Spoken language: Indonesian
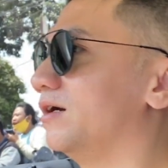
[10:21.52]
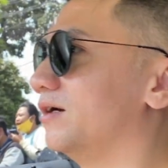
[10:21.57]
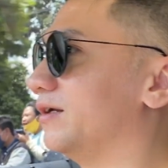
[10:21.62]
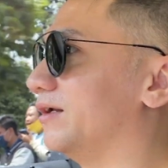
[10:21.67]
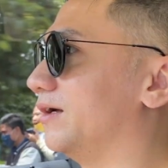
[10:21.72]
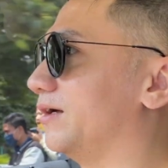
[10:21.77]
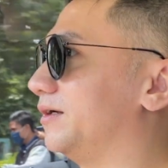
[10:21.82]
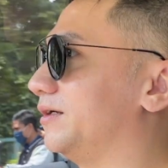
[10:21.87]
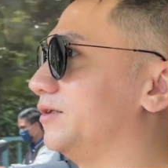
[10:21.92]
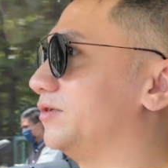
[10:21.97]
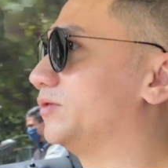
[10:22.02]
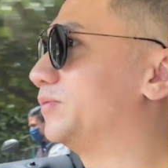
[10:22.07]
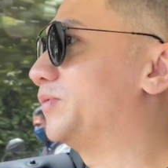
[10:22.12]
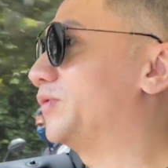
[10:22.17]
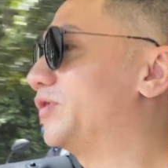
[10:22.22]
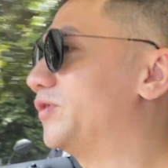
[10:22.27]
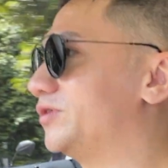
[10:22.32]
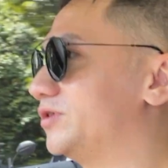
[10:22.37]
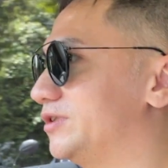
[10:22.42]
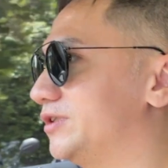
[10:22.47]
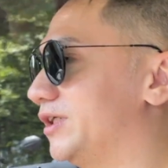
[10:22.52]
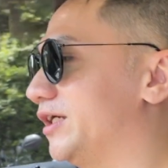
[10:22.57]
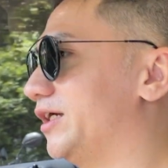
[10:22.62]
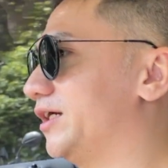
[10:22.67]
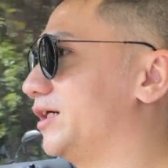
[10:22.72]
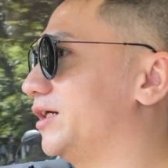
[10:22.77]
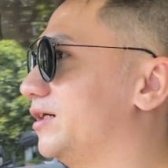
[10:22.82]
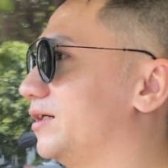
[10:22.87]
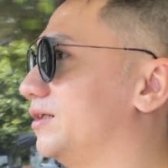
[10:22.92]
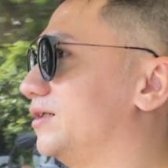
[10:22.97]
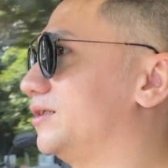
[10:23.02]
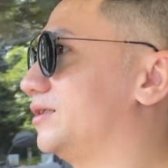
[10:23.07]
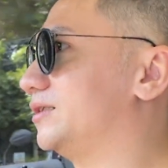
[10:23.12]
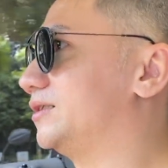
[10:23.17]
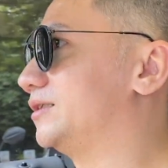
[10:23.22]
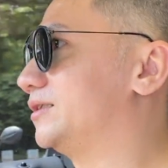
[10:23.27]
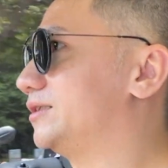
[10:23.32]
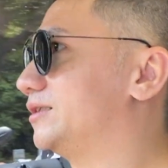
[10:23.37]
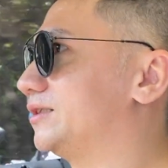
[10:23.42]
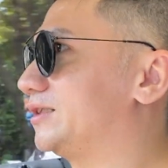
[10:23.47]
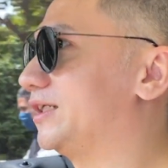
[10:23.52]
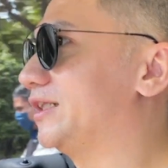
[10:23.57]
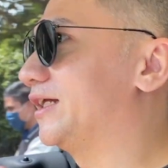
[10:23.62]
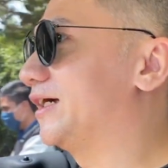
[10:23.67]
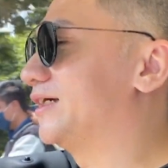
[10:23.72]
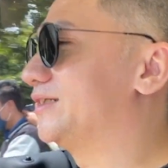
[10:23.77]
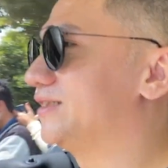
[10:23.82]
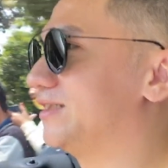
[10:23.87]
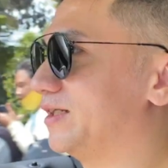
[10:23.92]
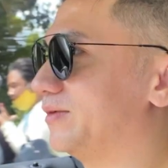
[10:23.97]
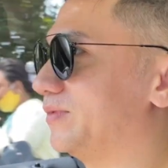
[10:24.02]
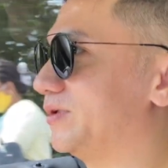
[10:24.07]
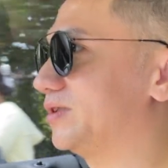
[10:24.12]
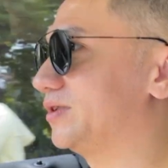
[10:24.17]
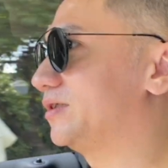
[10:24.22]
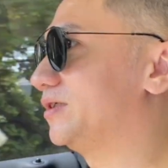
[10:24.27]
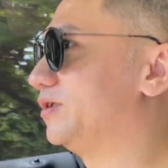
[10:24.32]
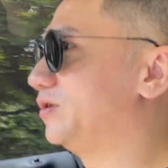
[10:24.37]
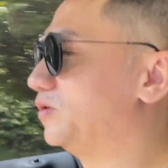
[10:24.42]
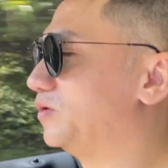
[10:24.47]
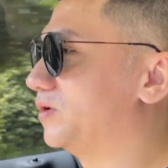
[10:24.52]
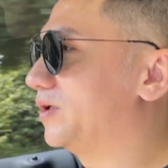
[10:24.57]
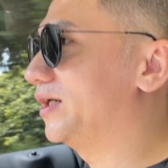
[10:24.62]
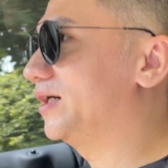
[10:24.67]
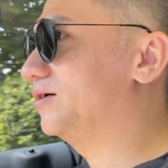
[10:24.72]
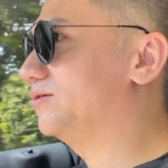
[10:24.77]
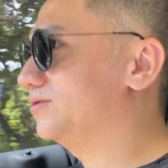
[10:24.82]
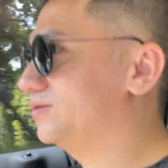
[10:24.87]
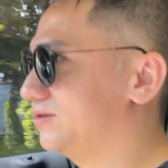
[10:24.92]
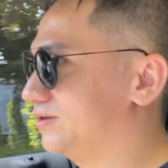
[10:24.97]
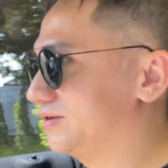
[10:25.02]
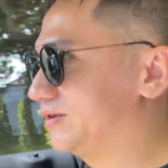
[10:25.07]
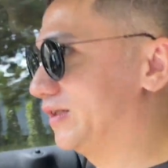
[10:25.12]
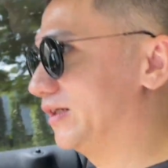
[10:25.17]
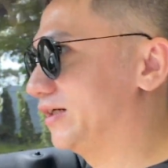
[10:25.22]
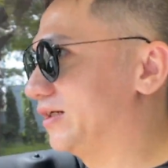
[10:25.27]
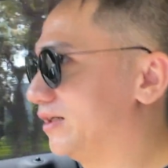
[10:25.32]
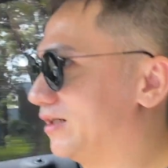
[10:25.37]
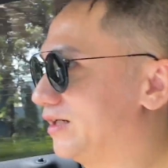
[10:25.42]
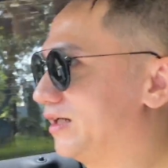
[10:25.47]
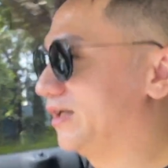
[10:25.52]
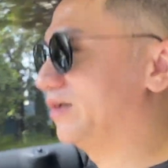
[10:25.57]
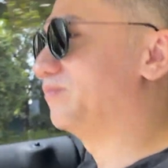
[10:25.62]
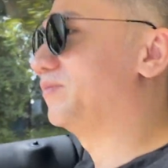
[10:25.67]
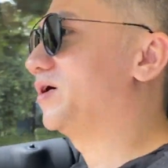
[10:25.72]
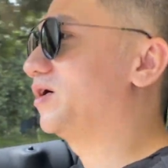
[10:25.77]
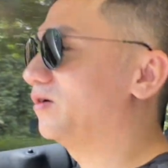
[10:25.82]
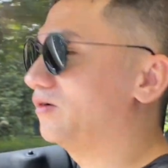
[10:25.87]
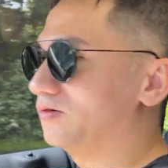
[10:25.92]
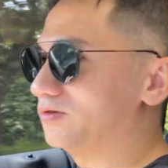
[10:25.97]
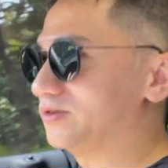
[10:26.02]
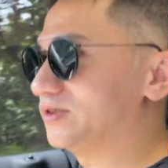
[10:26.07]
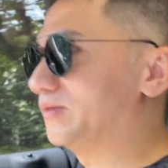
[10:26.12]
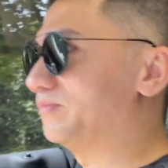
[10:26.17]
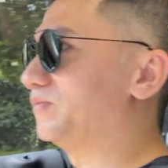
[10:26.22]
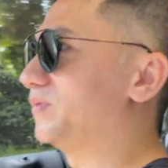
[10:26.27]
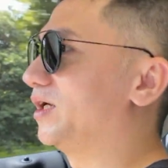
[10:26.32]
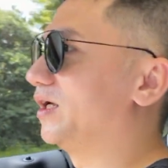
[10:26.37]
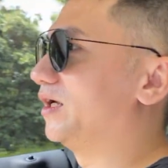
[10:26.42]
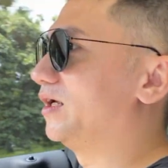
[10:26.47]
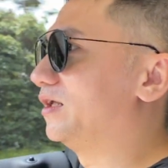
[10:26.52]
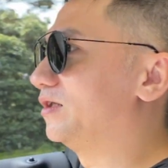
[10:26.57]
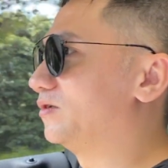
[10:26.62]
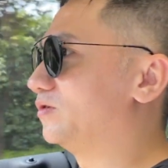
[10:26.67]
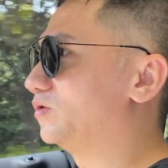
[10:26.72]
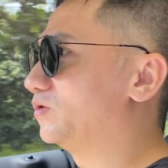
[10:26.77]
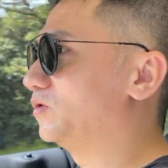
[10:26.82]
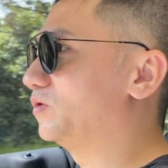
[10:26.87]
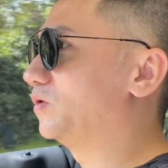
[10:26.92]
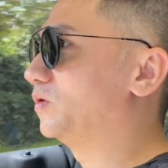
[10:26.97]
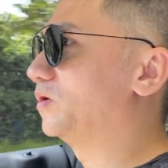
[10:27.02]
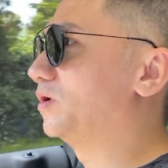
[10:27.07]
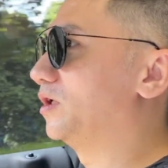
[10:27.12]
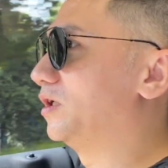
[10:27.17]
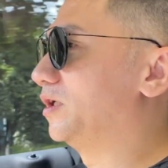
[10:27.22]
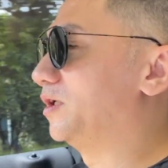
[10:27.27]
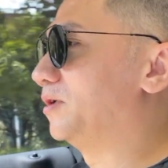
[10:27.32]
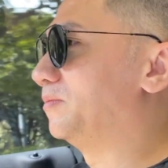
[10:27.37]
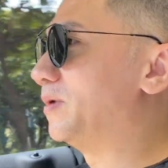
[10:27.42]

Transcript: nah itu project eh, kita kasih nama skew house karena emang konsepnya itu eh,